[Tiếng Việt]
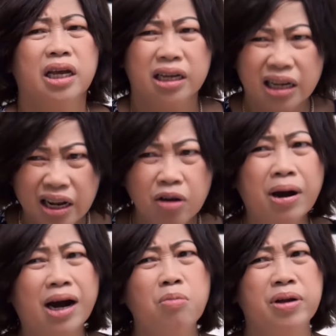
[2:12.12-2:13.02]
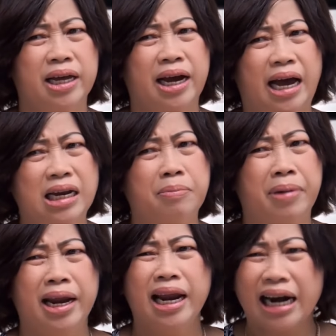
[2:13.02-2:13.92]
thì nếu mà không vì thằng hạnh là
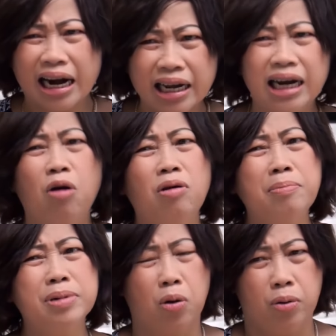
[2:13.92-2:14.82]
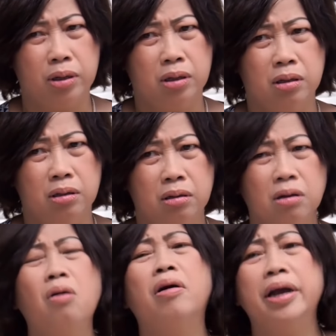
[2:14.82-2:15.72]
mẹ đã ra riêng lâu lắm rồi
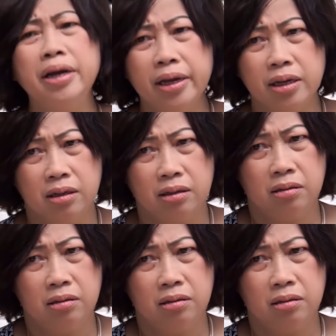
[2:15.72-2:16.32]
con nghĩ đi